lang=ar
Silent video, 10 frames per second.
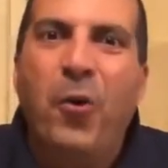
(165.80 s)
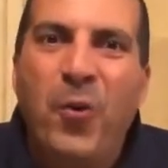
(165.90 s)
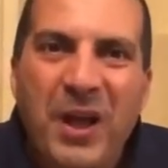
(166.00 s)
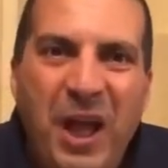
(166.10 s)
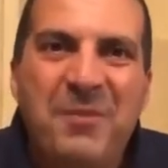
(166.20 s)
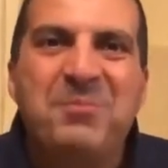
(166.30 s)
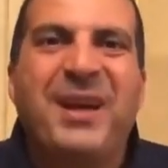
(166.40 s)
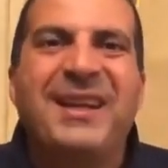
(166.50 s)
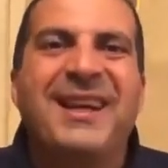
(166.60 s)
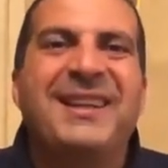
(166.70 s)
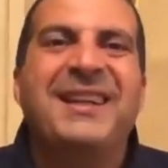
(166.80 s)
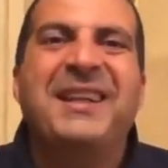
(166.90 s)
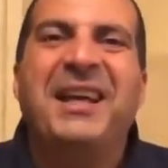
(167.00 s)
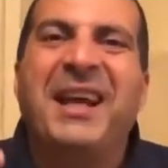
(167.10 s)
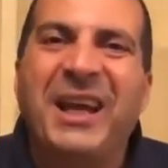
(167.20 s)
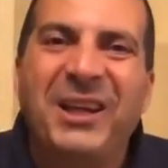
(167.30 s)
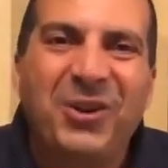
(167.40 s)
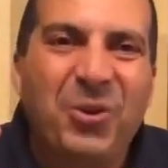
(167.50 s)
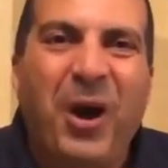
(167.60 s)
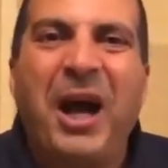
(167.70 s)
هو يحبك انك تدعي لان
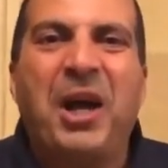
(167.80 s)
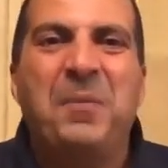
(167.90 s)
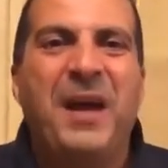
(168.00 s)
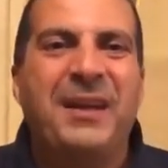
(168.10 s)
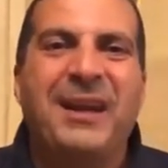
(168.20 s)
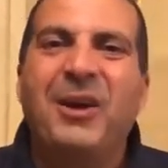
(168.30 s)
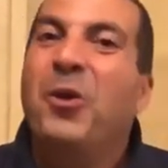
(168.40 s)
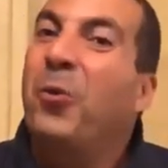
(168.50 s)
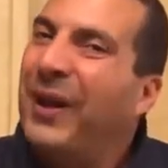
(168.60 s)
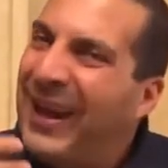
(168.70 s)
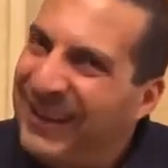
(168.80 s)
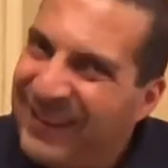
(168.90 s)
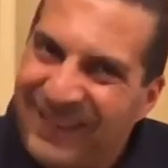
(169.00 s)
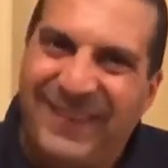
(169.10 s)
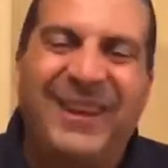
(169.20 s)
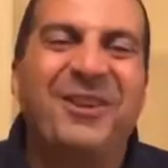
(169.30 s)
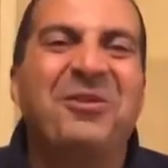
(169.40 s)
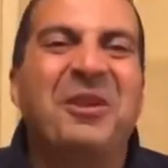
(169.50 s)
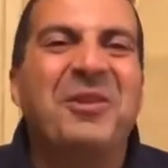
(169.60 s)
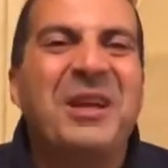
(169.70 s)
الدعاء عباده ولان 90%
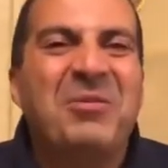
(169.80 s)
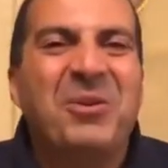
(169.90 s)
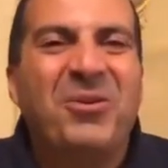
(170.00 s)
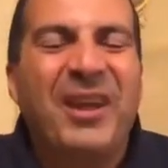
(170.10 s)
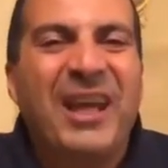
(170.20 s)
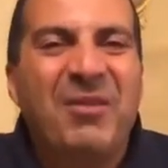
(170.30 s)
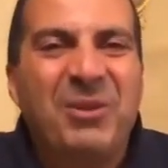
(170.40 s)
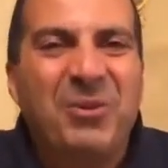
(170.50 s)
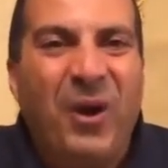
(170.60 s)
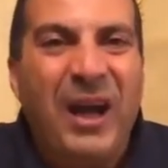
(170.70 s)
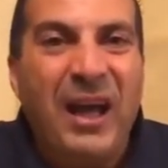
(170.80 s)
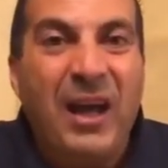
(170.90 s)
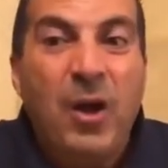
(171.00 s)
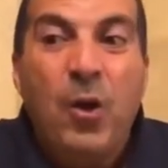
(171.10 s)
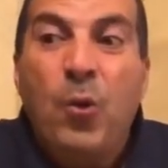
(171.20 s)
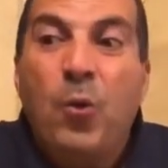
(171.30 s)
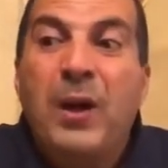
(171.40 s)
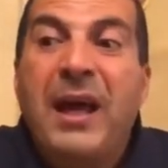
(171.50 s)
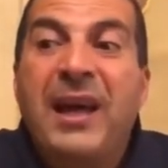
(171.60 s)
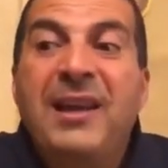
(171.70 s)
بيستجاب الدعاء
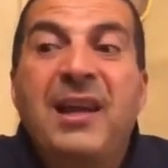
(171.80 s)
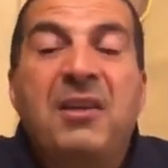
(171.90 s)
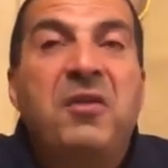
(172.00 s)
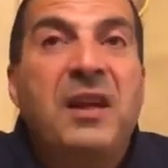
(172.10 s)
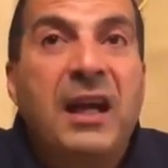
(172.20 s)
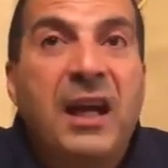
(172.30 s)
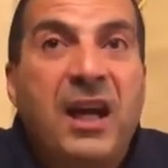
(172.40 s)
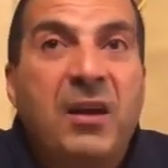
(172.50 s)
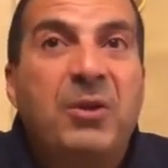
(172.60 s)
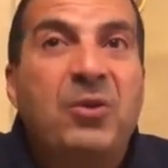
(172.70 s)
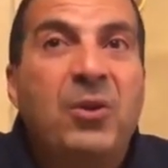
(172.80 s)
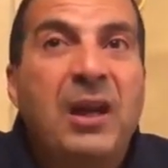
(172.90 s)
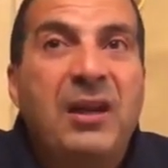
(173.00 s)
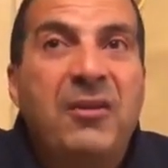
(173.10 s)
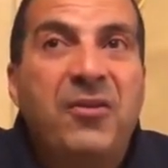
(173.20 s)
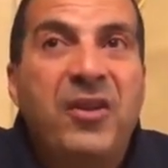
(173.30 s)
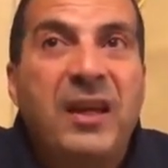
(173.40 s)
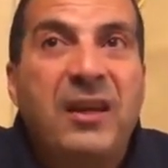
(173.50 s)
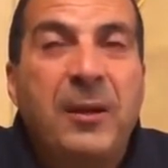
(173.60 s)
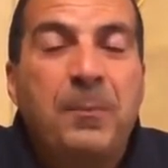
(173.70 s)
ولانك في الاخر بتقولي
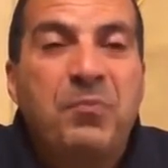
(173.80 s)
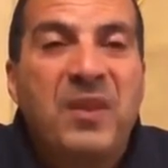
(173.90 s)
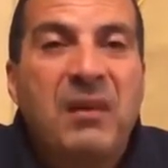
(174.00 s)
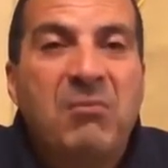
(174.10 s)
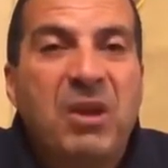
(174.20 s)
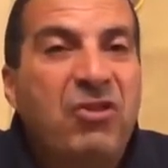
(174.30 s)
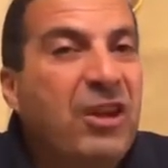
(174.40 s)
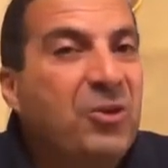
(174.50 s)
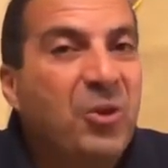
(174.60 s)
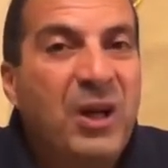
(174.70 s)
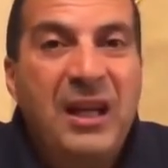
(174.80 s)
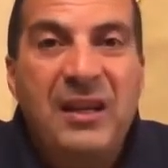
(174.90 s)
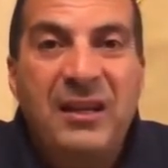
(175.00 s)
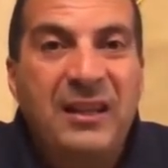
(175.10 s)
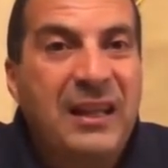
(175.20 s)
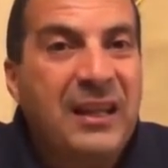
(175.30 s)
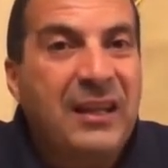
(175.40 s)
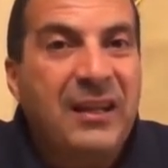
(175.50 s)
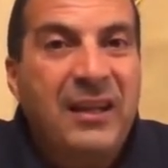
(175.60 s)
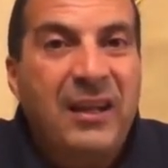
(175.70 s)
لنفسك مشيئته هي التي
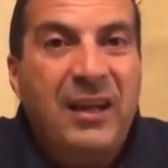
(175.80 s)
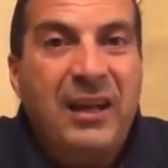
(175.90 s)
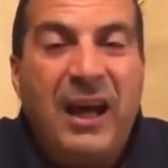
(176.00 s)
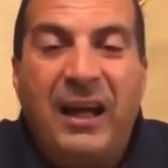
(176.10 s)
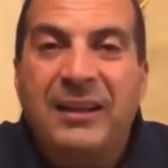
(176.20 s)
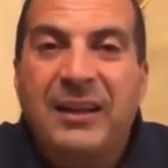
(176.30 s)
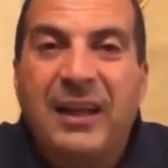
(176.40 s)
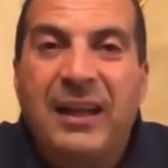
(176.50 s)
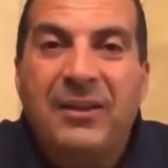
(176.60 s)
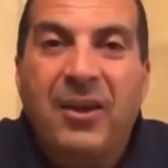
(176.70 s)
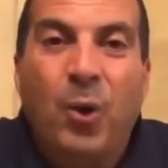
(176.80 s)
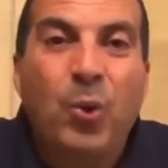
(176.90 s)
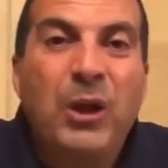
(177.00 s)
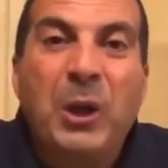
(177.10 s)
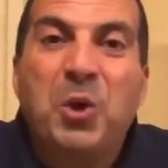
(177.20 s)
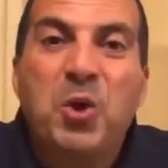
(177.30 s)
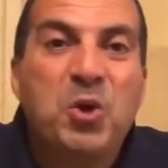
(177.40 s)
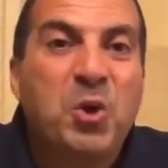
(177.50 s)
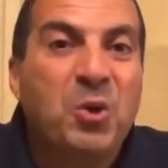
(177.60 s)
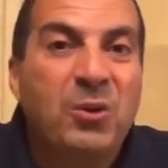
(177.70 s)
يعني تقود
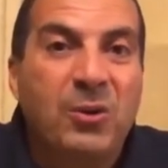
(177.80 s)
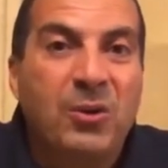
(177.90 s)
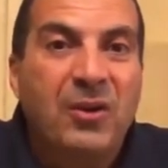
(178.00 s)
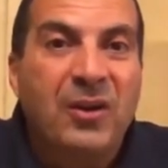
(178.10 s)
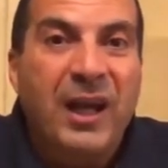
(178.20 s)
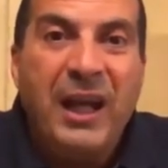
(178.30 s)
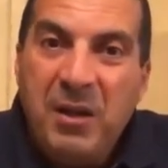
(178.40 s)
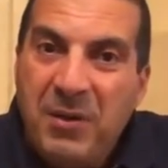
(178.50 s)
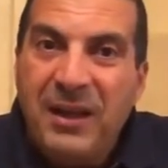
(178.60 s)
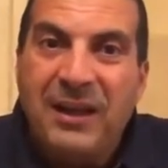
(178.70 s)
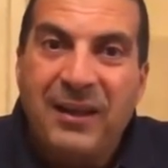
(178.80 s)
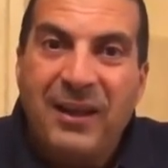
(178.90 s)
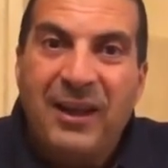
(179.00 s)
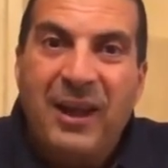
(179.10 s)
الكون كله خلي بالك